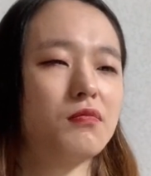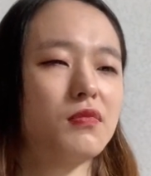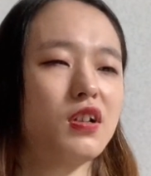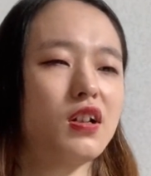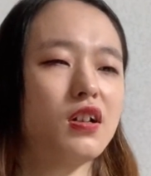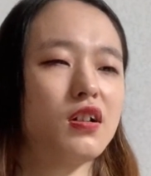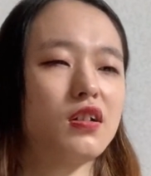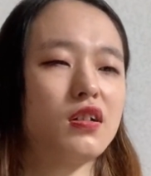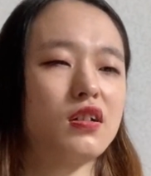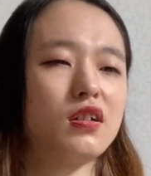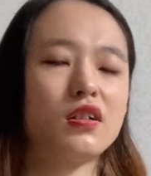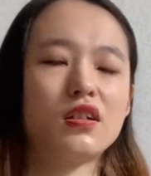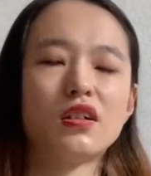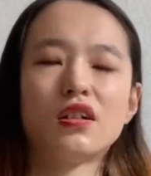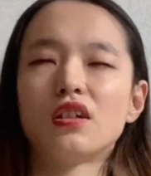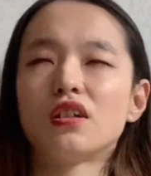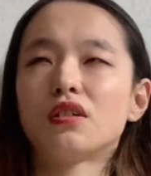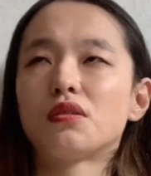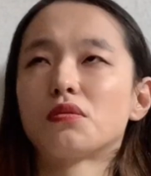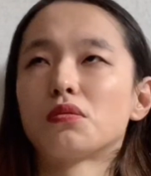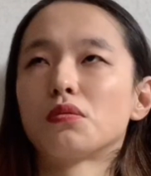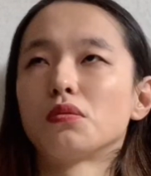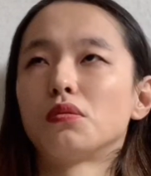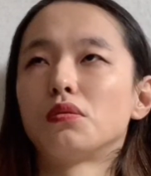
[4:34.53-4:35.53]
まあ
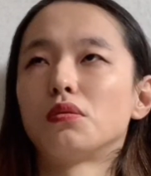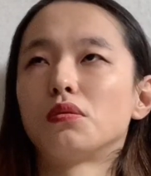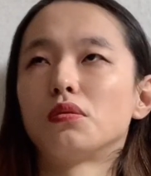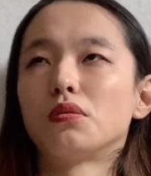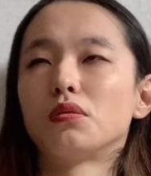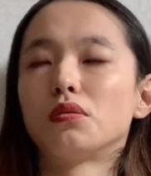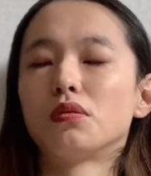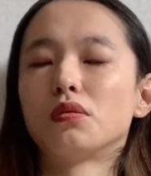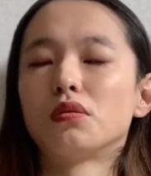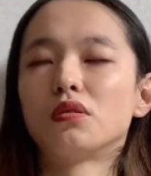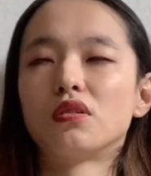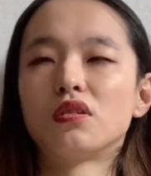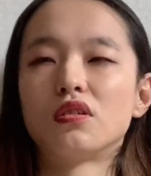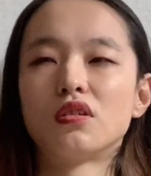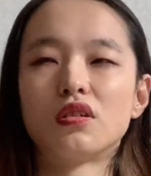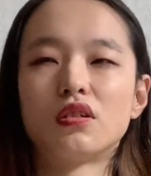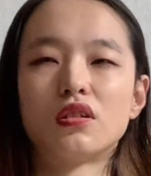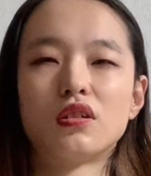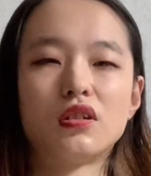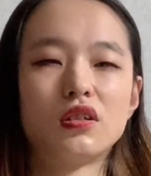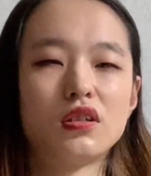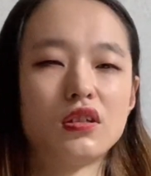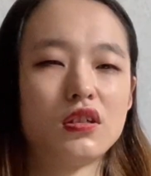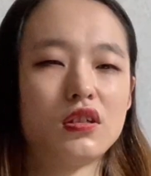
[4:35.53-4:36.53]
えっと
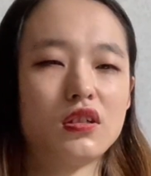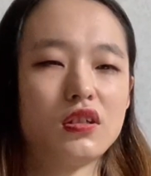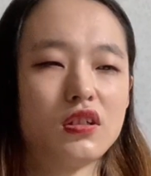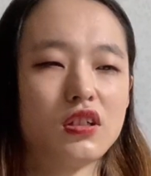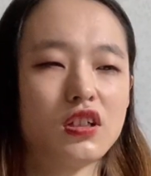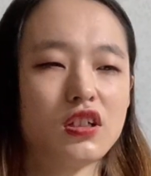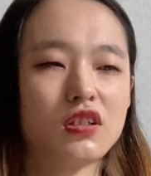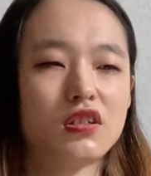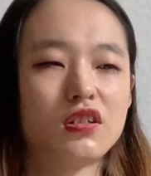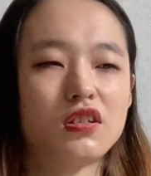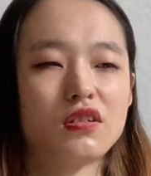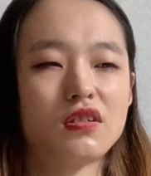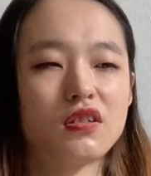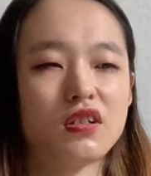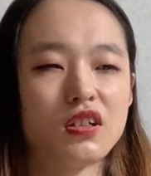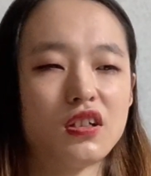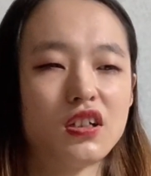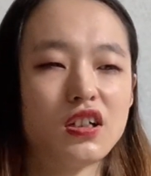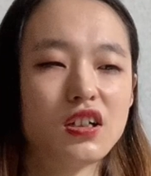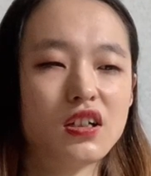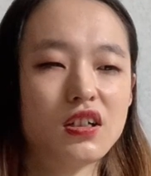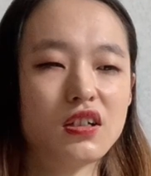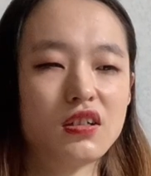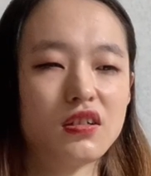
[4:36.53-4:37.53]
何て言うのか
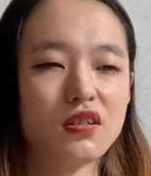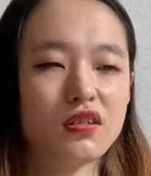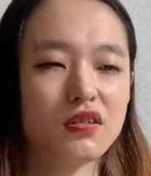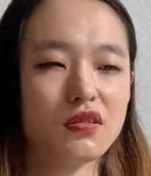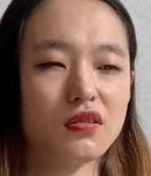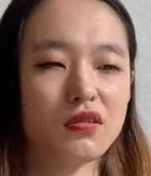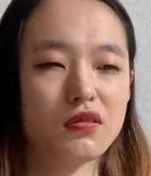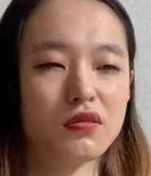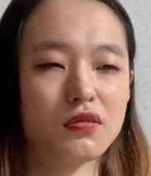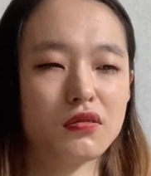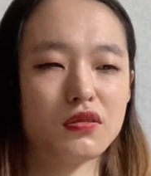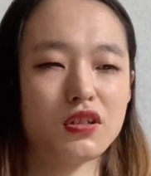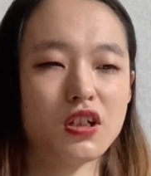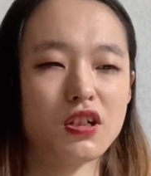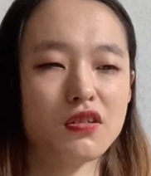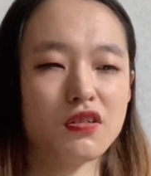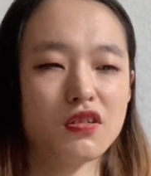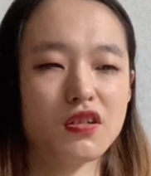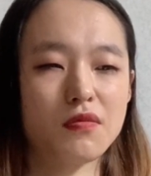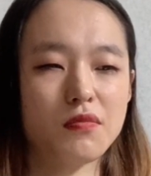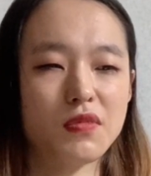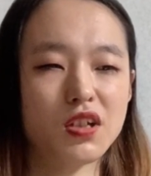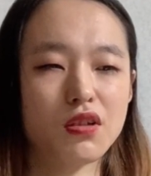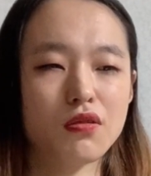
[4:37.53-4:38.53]
なそのお楽
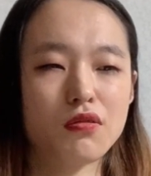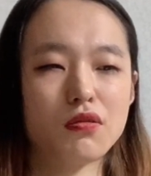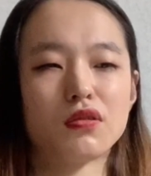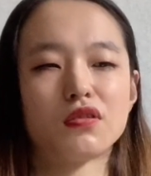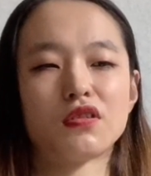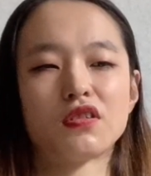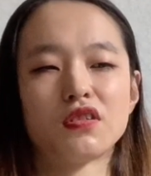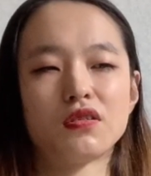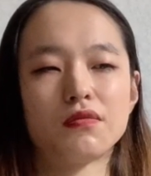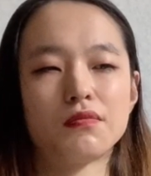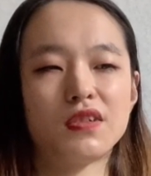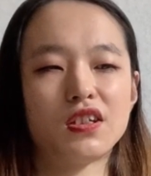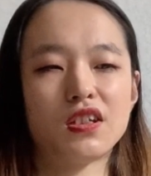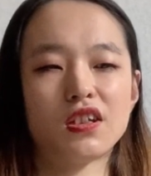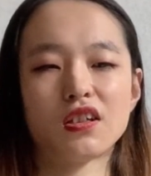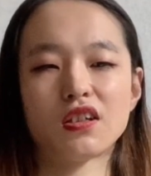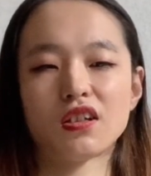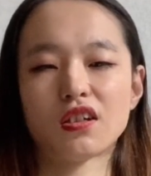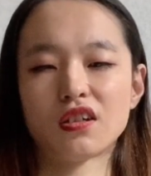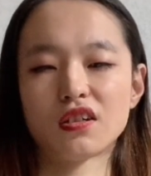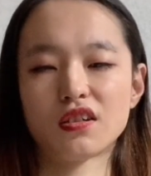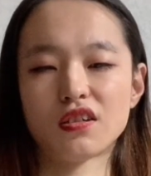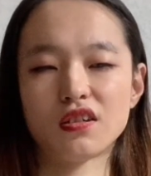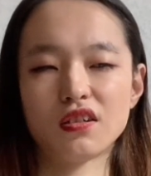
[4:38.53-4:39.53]
しみコースみたい
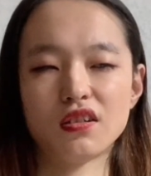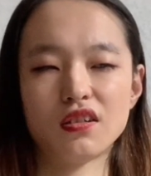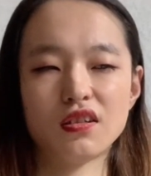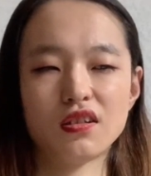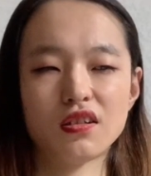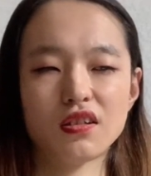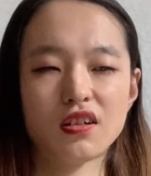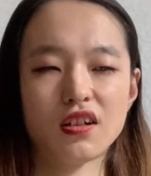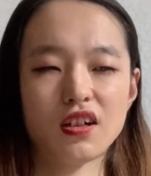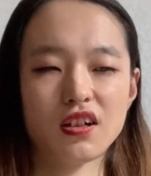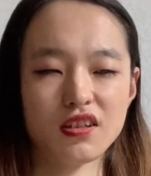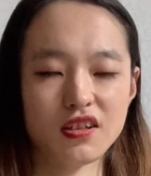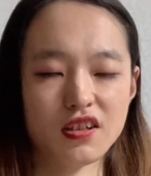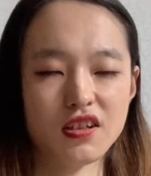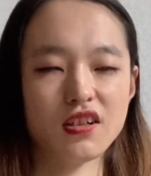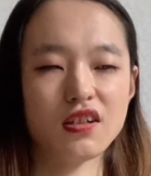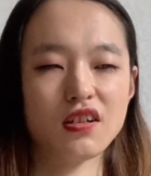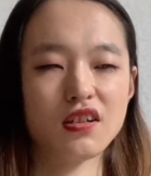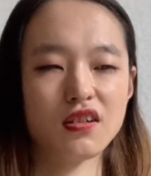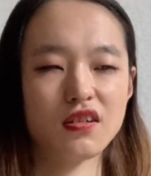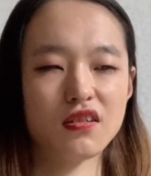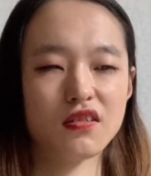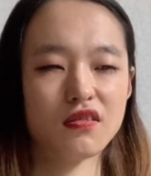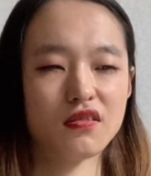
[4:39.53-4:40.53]
な感じ感じ
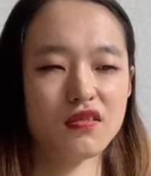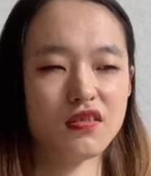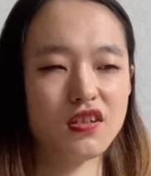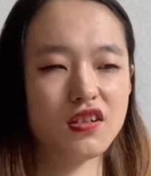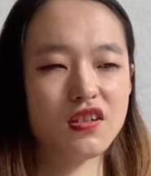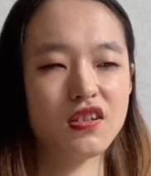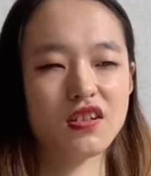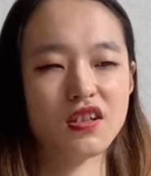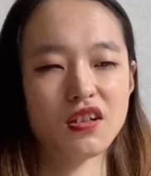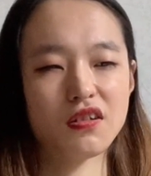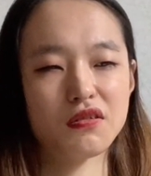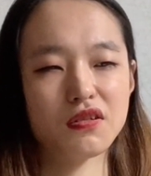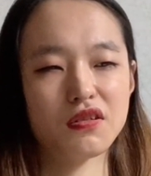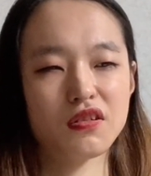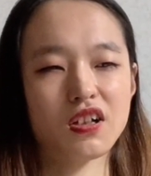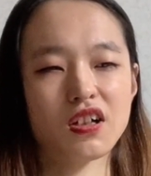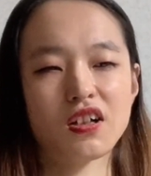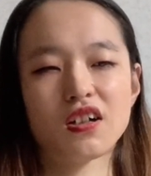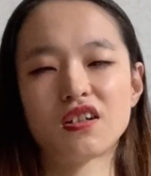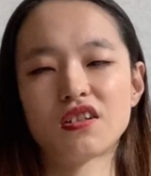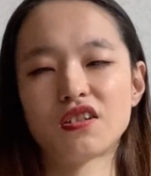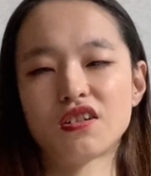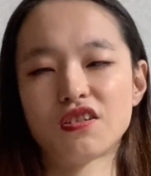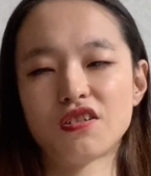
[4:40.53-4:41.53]
その人生を
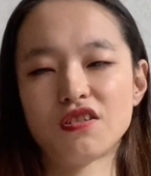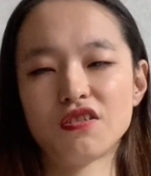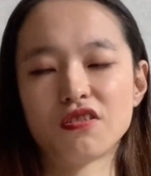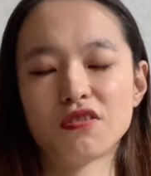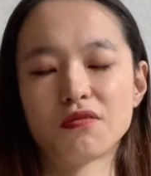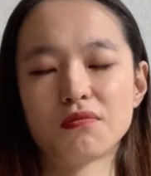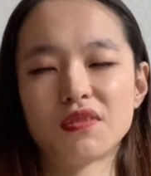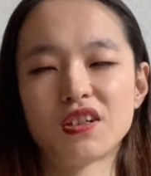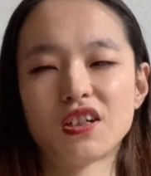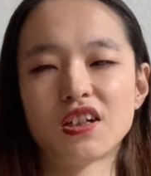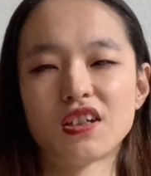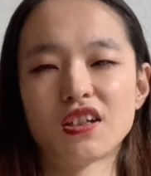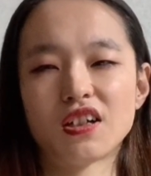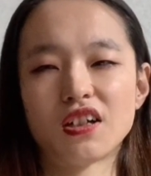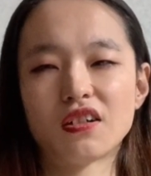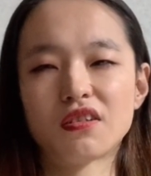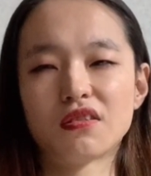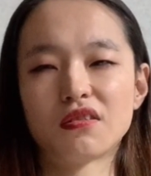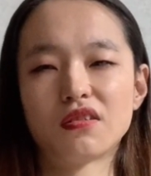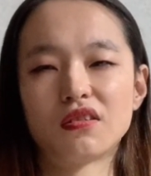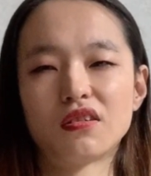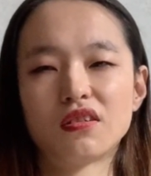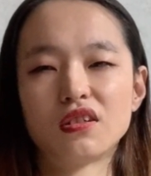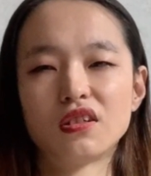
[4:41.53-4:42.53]
豊かにしようみたいなあ
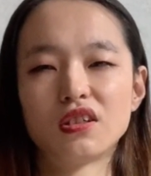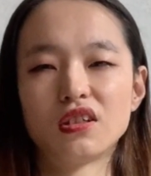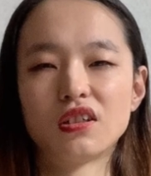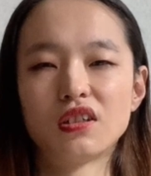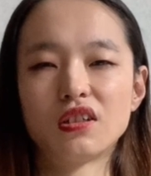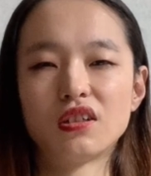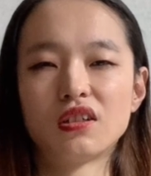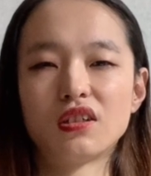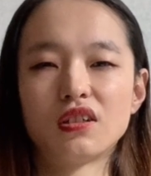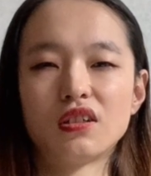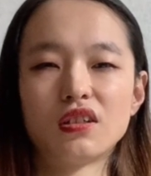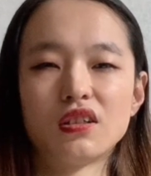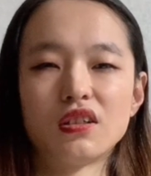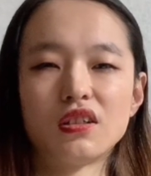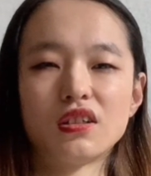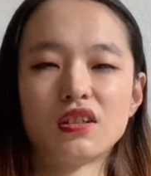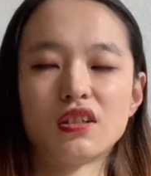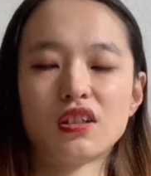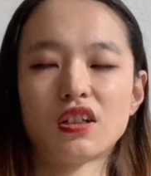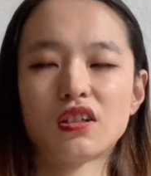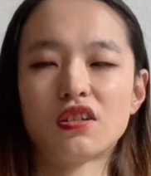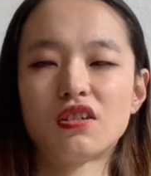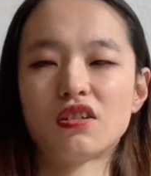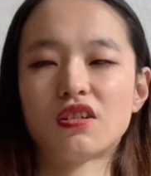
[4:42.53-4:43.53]
の
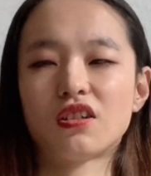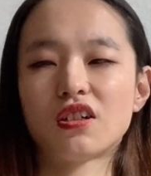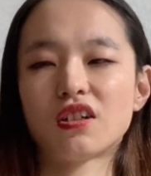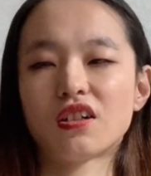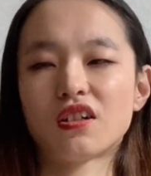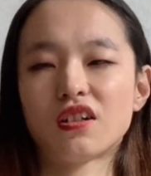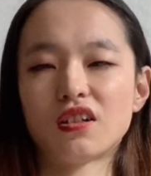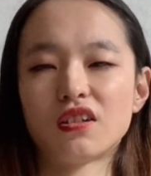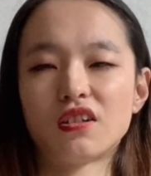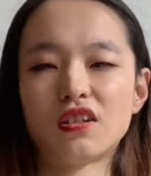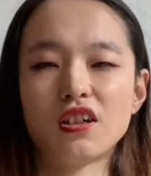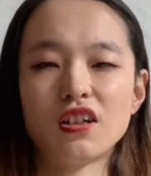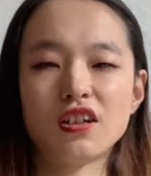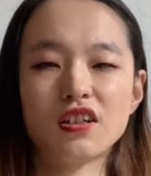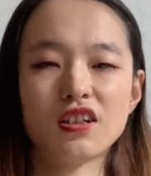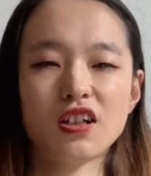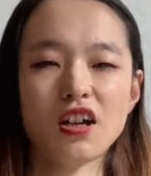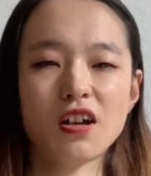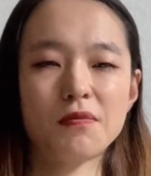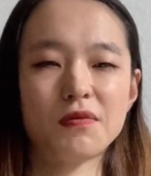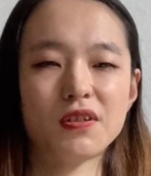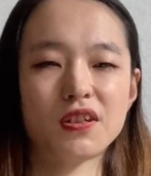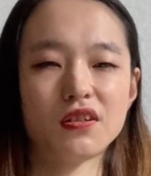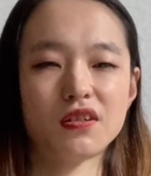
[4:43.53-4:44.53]
何て言ったらいいか
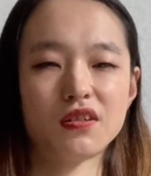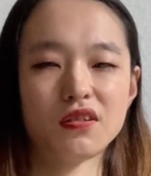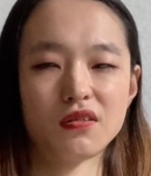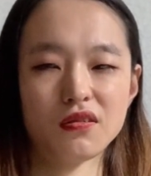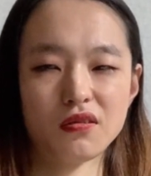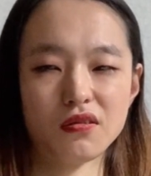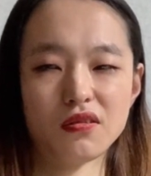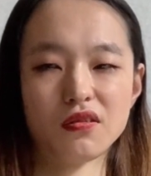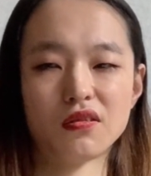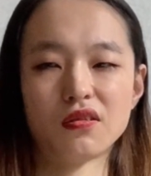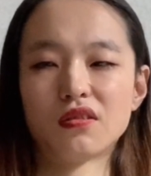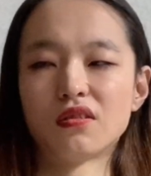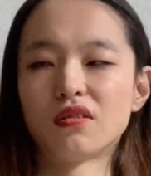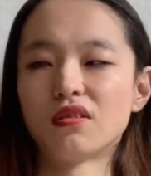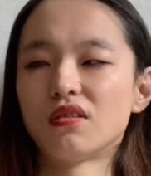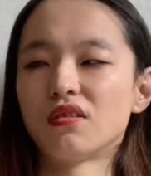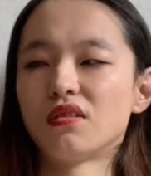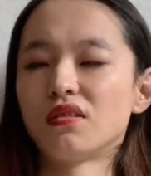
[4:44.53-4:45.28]
デイサービスの